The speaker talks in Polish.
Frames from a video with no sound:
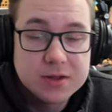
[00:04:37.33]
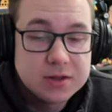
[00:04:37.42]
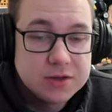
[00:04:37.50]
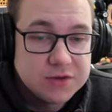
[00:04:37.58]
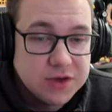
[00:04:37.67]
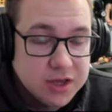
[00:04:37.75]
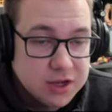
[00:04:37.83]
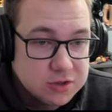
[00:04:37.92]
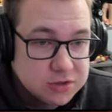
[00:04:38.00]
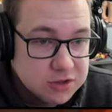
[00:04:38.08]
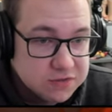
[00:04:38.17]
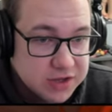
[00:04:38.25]
Dwie
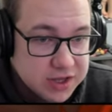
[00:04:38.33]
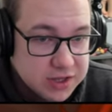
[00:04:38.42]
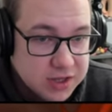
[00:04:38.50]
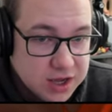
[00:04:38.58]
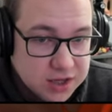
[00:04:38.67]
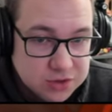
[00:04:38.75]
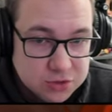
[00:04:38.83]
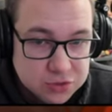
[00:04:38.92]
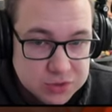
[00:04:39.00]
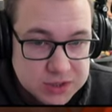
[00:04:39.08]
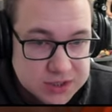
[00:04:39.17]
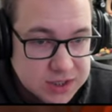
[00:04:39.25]
losowe karty
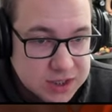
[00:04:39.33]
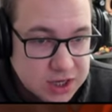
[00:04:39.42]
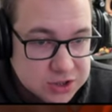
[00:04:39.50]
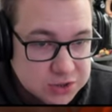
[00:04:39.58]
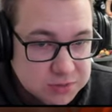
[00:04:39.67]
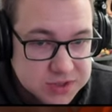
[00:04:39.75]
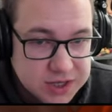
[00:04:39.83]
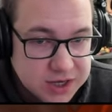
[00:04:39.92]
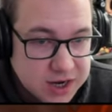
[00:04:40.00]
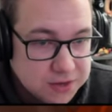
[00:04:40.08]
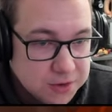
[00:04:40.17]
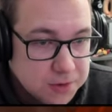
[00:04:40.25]
odrzuca za każdą
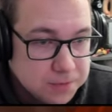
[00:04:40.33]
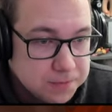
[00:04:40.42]
zagraną.